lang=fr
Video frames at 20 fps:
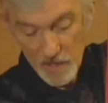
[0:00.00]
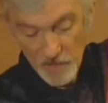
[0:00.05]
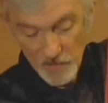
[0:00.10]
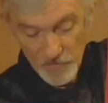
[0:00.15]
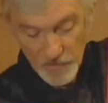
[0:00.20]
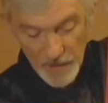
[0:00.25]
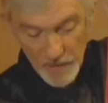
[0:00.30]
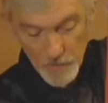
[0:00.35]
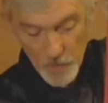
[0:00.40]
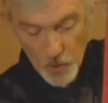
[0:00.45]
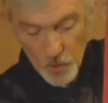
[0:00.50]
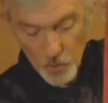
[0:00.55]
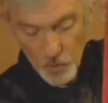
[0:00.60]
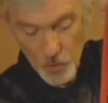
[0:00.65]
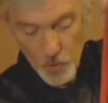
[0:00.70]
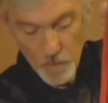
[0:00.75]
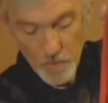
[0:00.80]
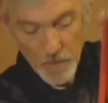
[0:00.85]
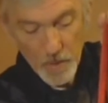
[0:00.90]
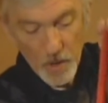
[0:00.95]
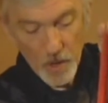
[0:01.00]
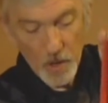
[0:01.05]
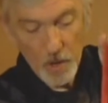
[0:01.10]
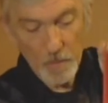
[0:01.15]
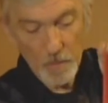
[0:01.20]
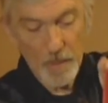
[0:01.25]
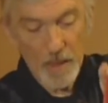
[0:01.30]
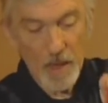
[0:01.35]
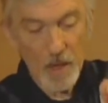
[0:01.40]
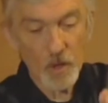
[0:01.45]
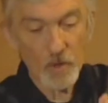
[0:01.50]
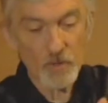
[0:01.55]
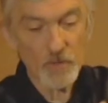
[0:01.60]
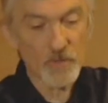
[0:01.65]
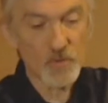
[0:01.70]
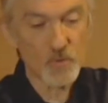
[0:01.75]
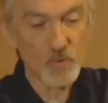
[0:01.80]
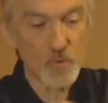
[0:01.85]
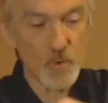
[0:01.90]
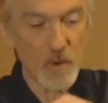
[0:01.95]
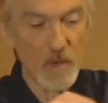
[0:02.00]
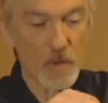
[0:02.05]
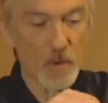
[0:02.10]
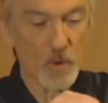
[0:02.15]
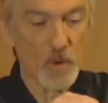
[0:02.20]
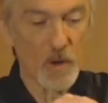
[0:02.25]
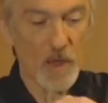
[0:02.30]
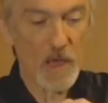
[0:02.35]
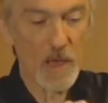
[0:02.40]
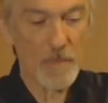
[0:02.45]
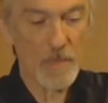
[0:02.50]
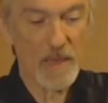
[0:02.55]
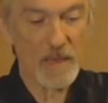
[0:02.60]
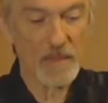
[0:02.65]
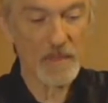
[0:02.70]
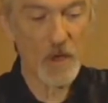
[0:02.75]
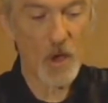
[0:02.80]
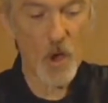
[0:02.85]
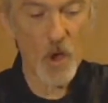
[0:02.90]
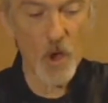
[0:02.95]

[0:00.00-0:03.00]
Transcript: Vraiment, on le prend par en dessous et on le ramène